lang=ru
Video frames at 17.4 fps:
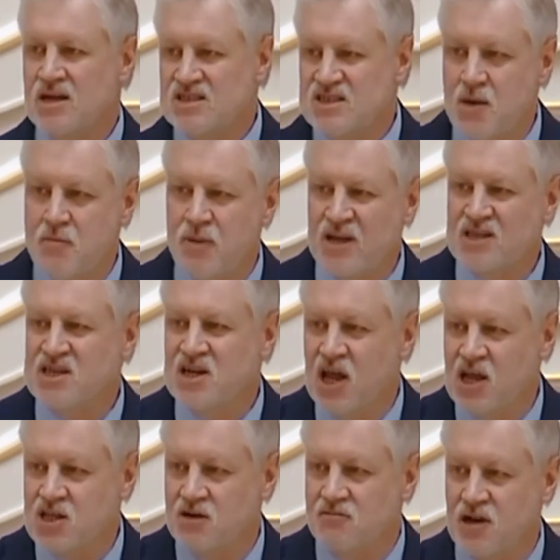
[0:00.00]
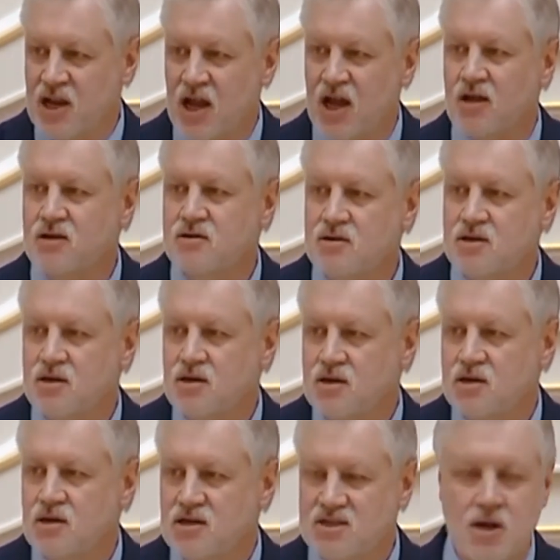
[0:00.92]
за преследование
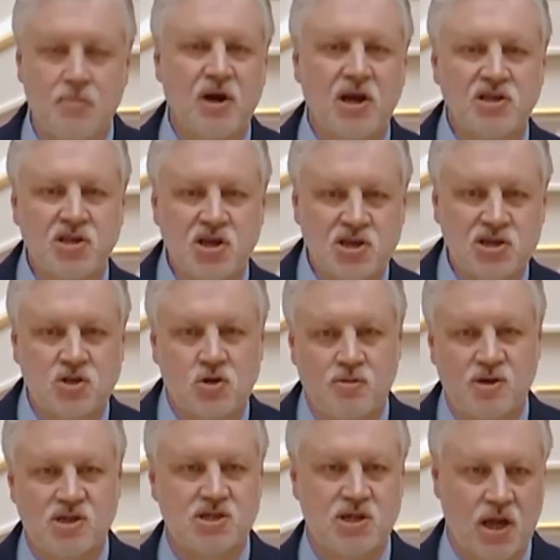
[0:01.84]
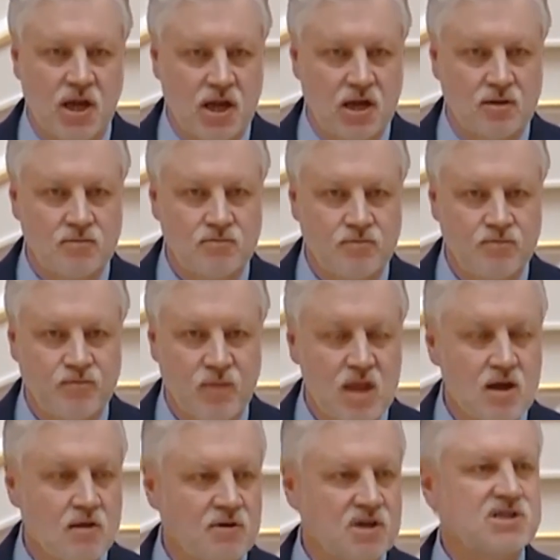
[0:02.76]
за политические убеждения.
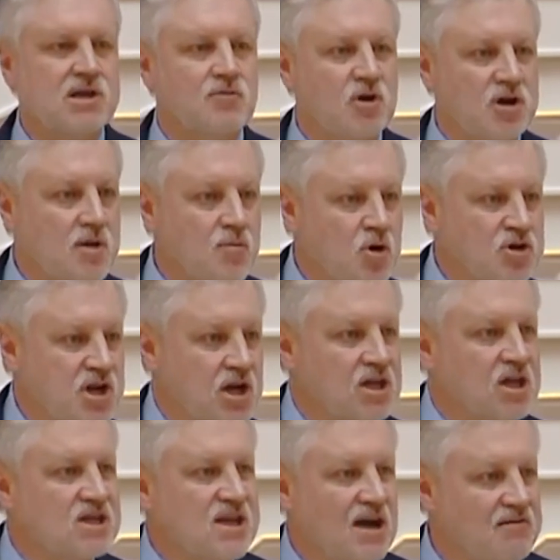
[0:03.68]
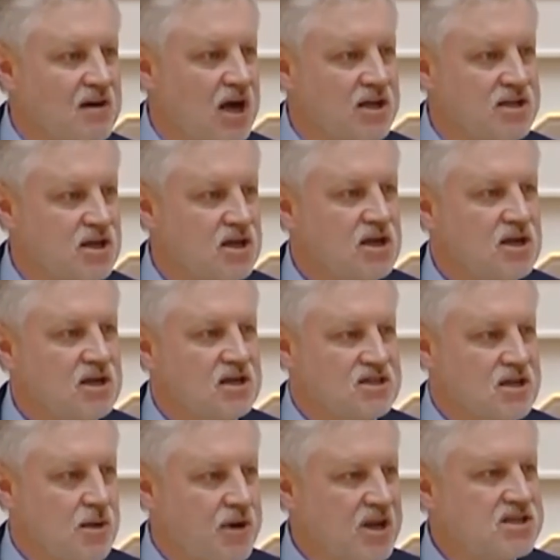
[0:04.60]
Вы сегодня будете голосовать
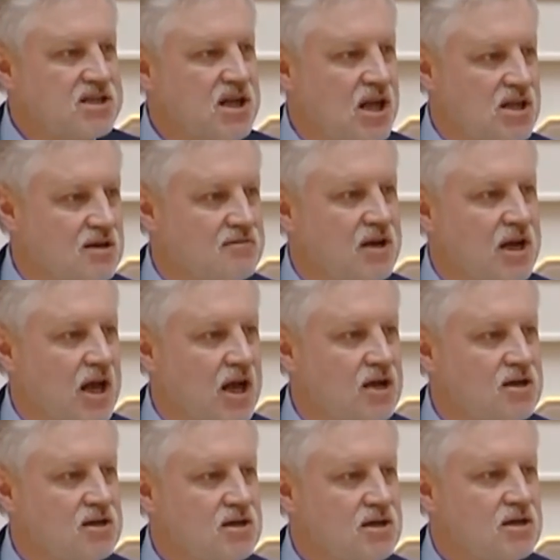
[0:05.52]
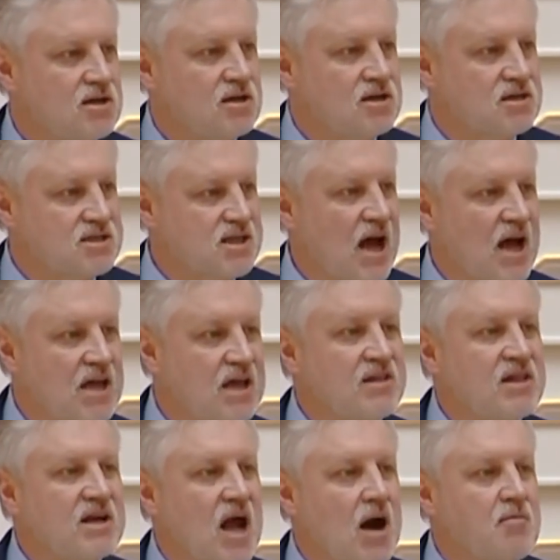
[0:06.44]
за преследование за
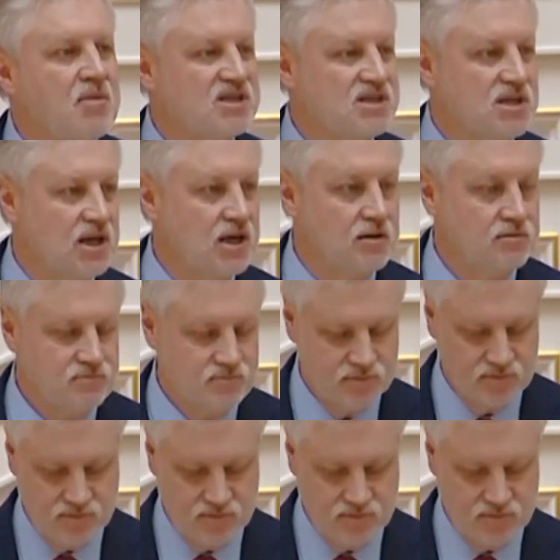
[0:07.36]
инакомыслие.